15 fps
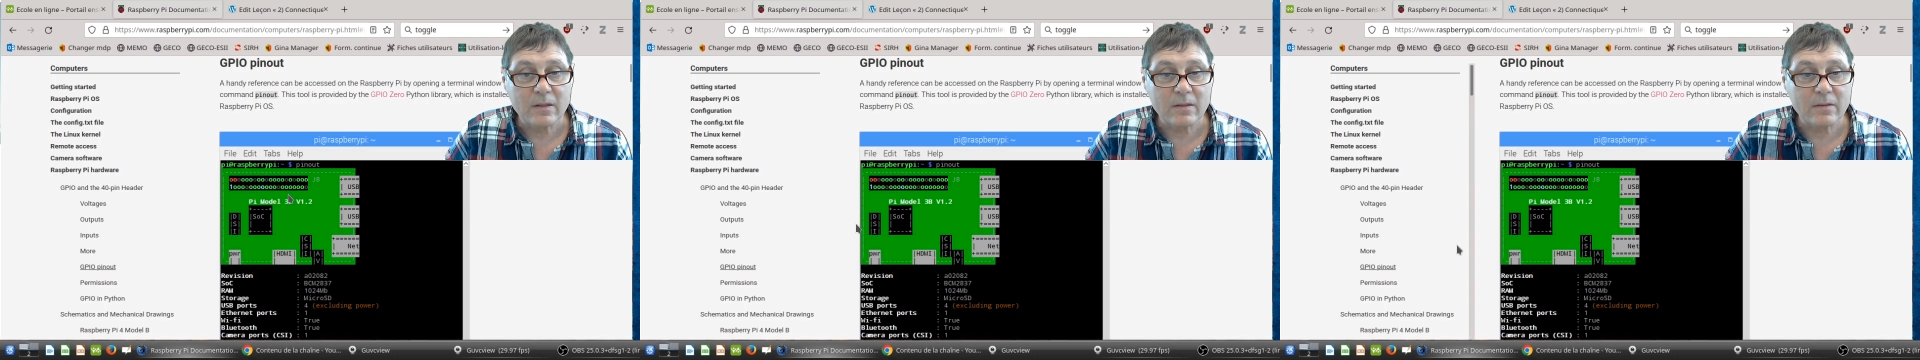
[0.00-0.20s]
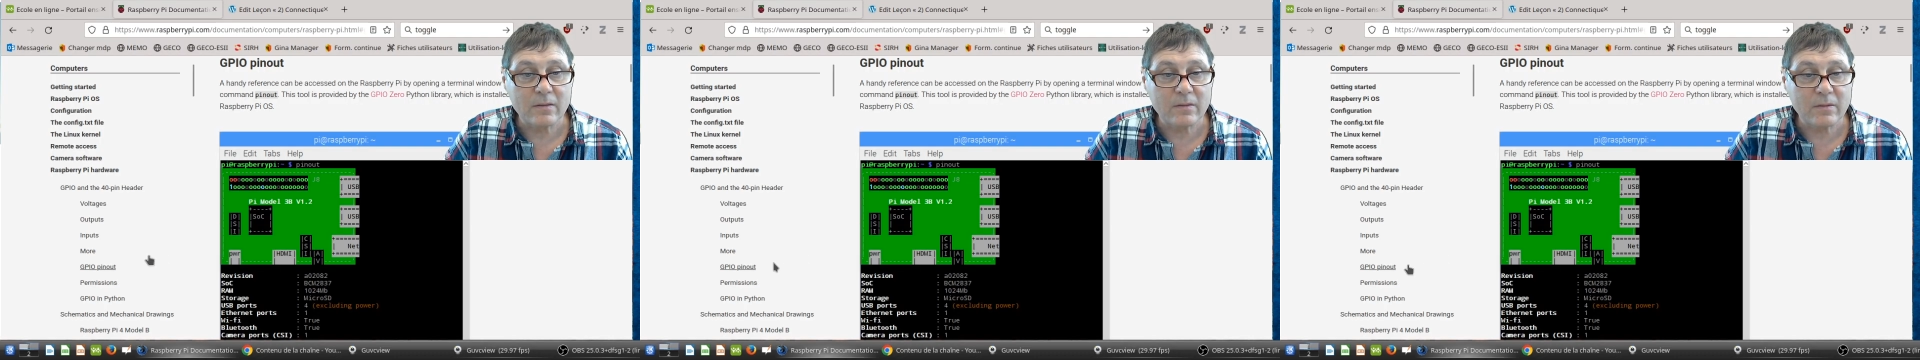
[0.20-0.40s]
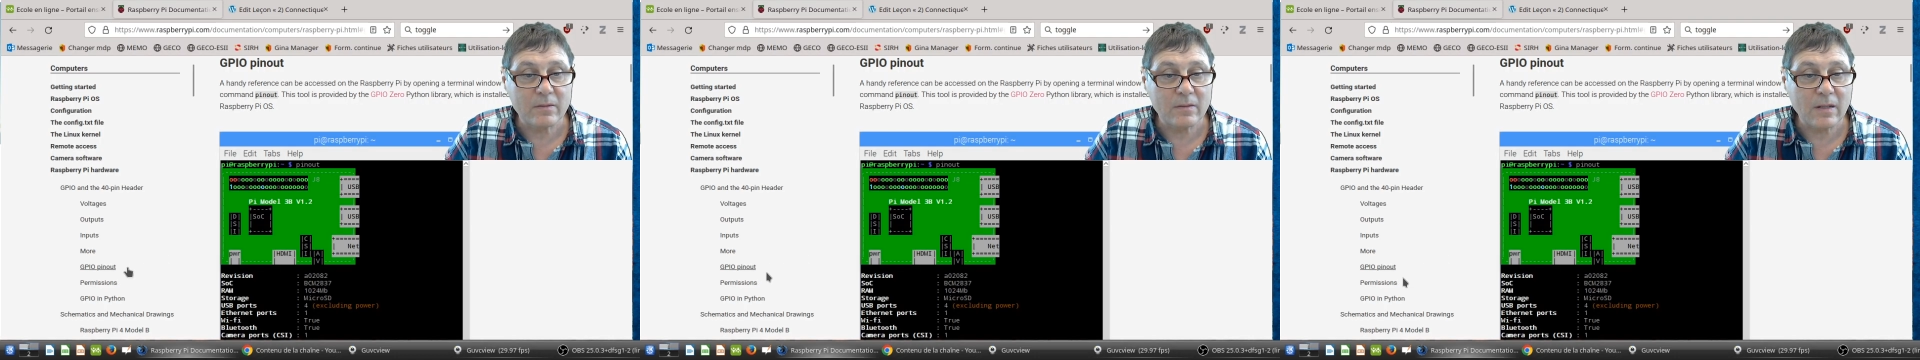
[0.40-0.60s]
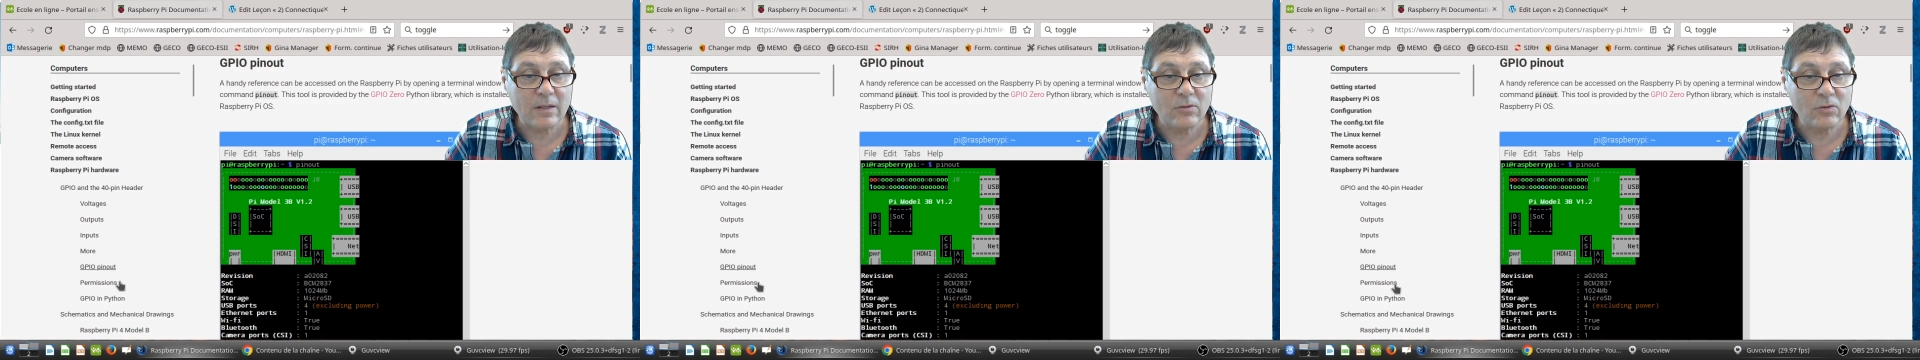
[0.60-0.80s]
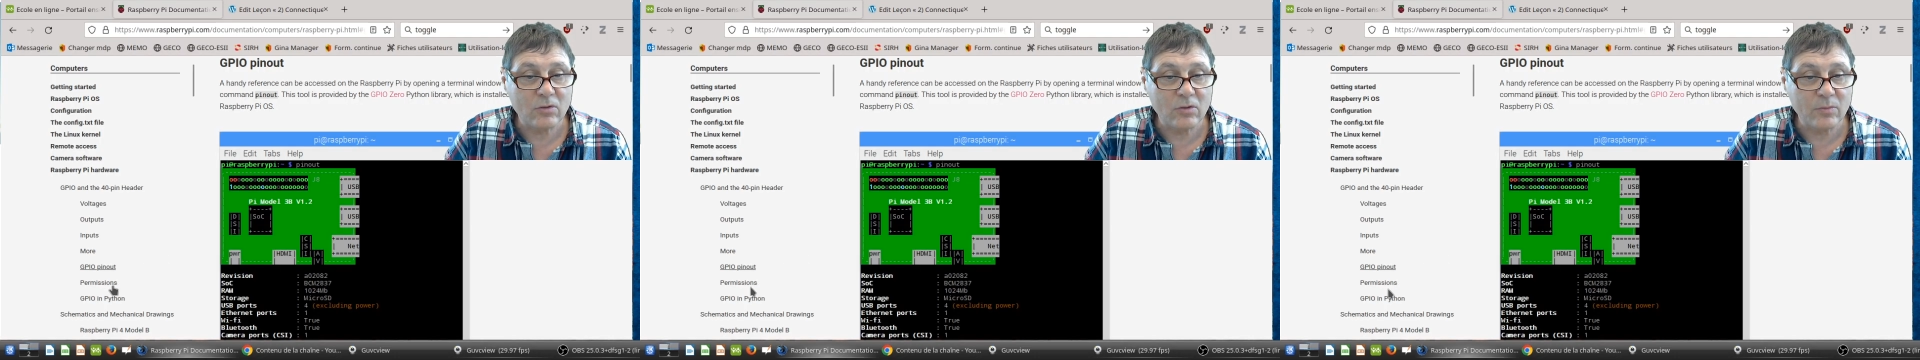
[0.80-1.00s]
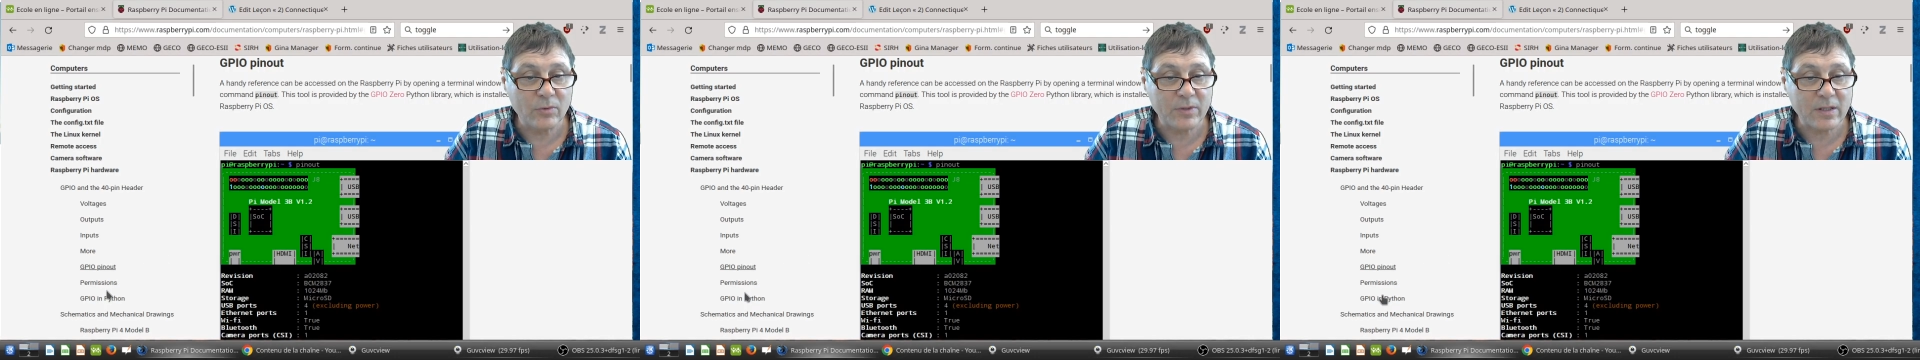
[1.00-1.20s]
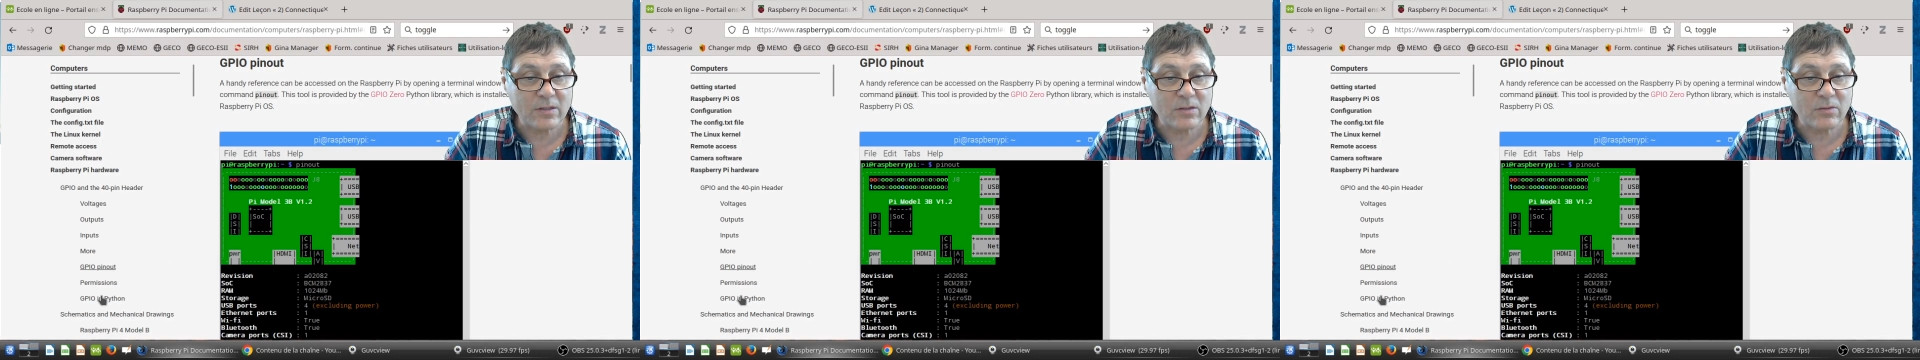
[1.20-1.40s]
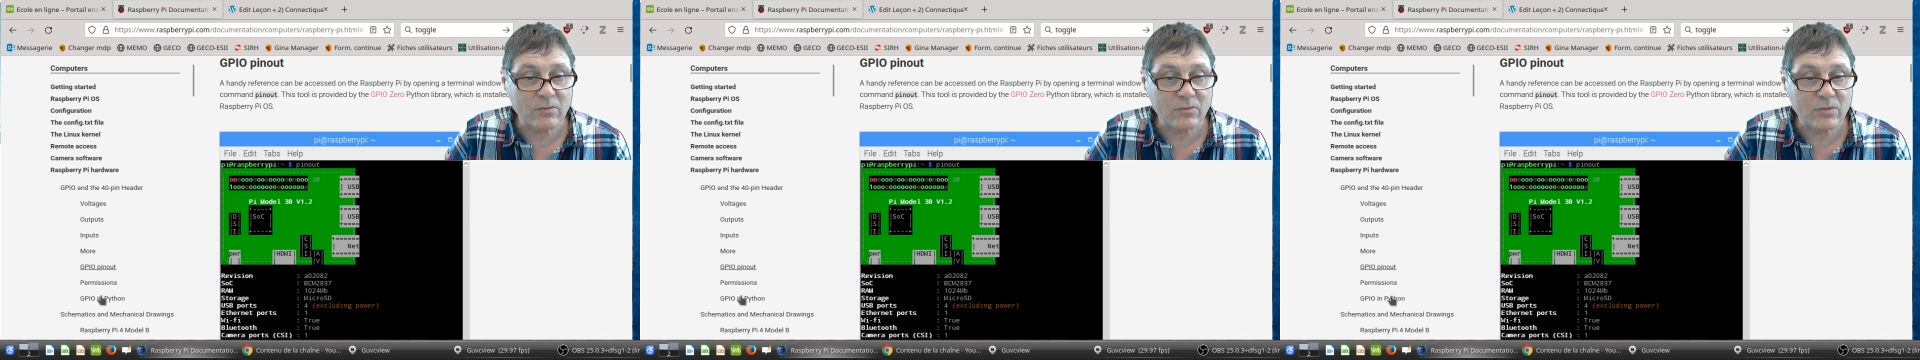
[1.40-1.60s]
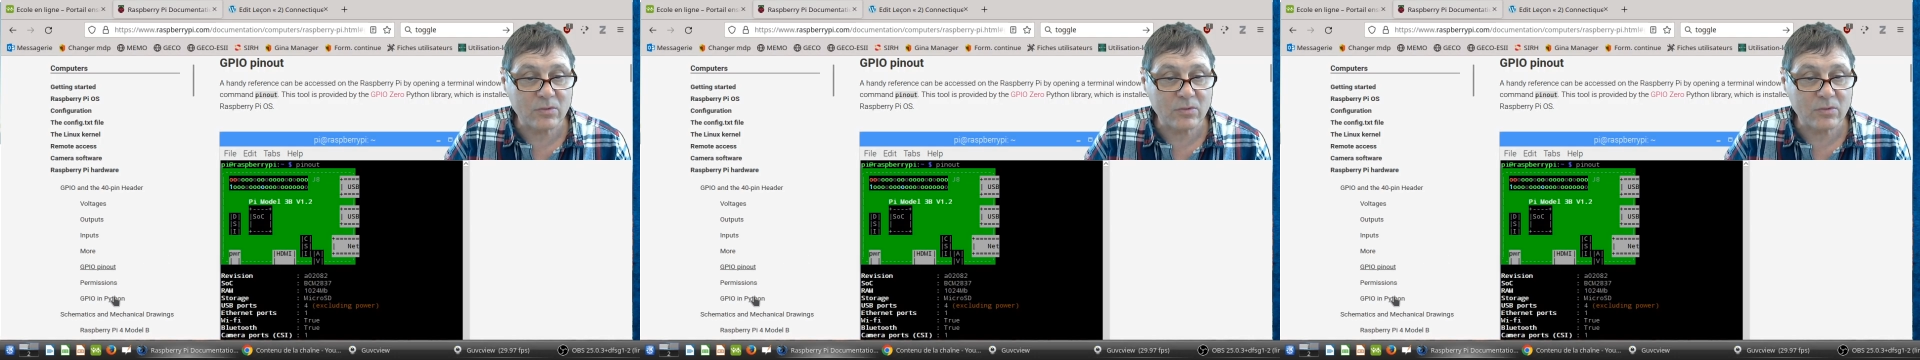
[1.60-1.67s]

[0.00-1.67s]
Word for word: Euh, la documentation